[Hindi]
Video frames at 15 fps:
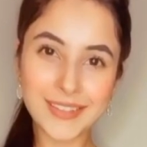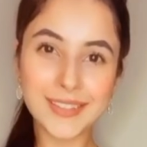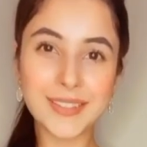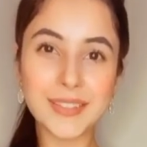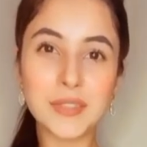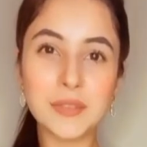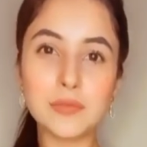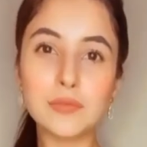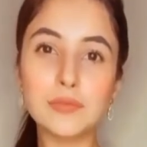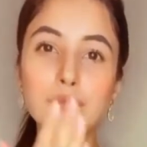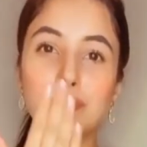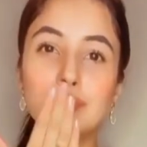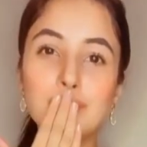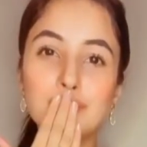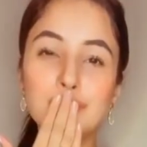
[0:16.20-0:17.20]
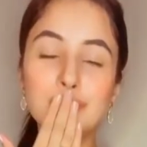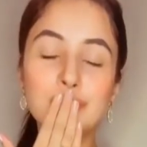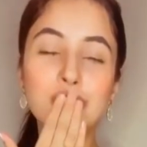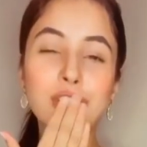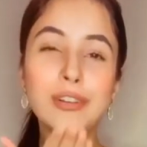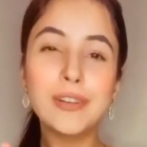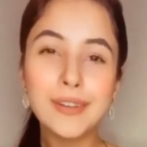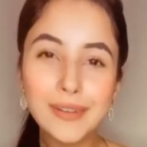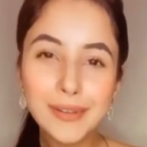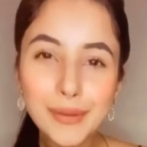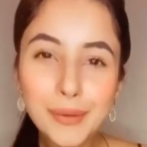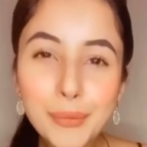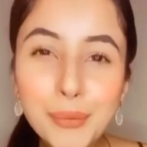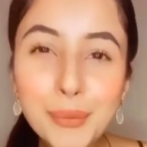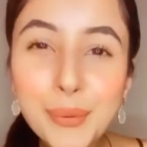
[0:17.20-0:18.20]
ने अपनी इस रीसेंट पोस्ट से जिसमें
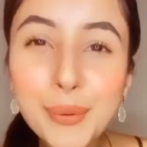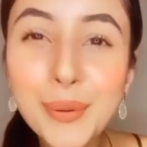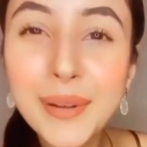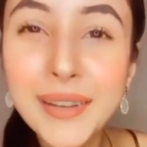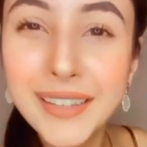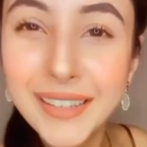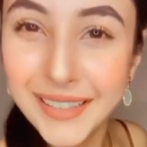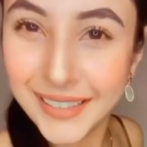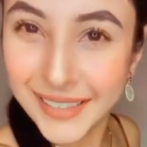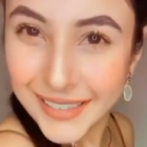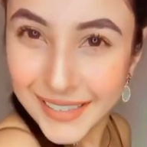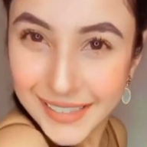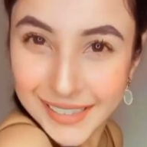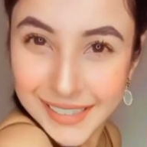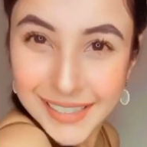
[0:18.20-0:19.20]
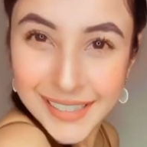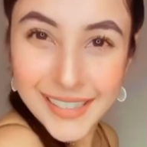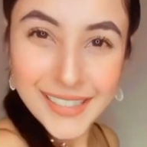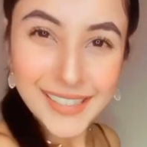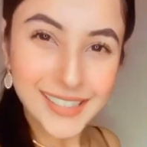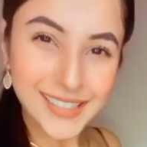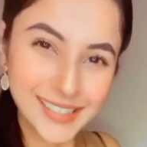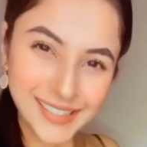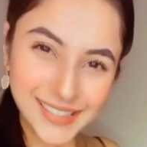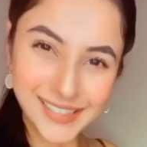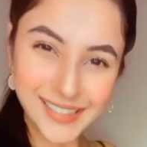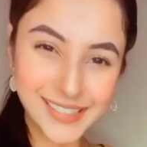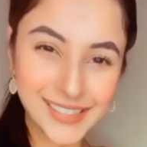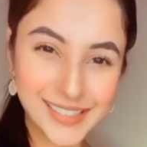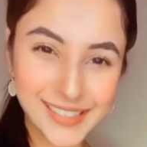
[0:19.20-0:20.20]
हॉट दिखाई दे रही हैं पंद्रह
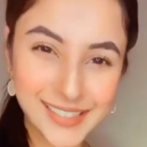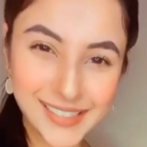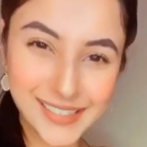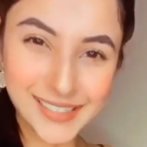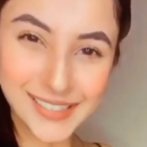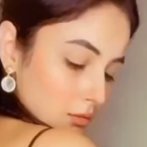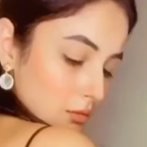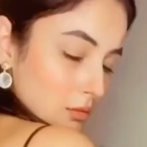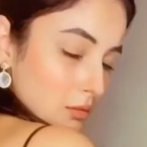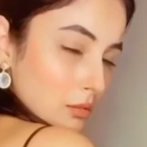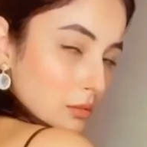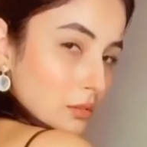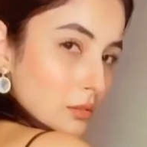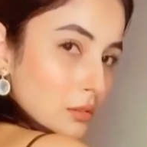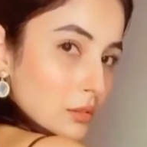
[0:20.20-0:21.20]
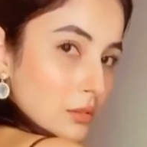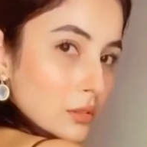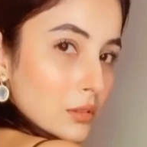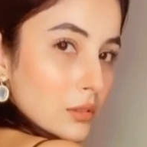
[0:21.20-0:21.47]
मिनट में एक लाख